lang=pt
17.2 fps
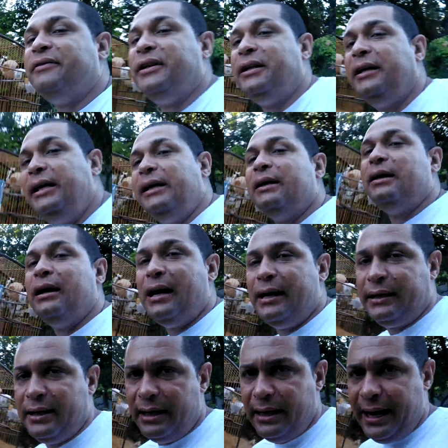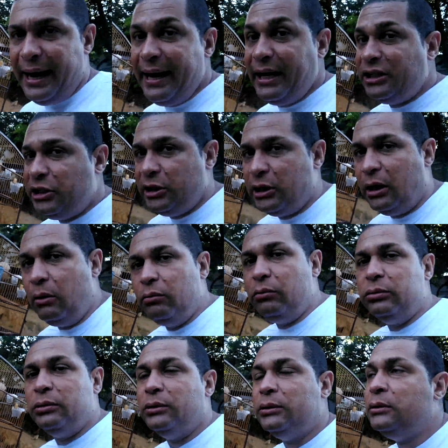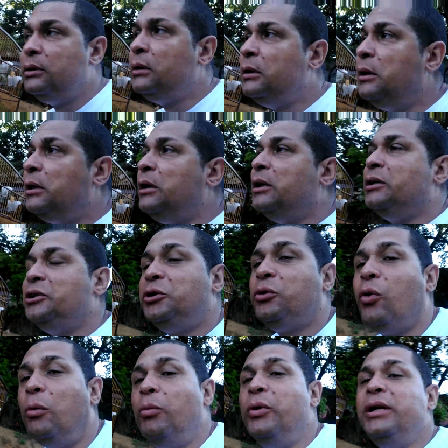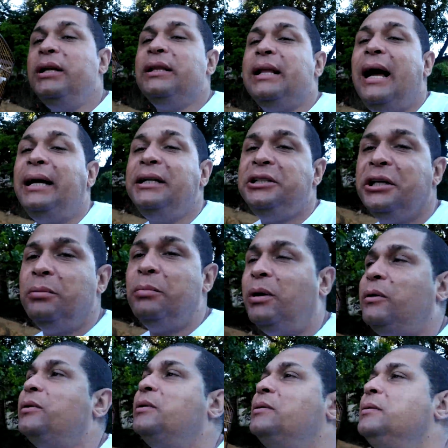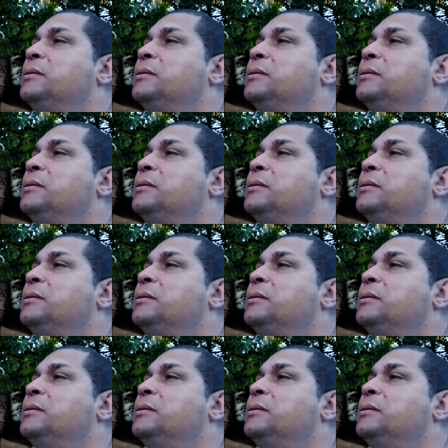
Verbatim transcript: vendo aí? Aqui é região de comunidade, irmão.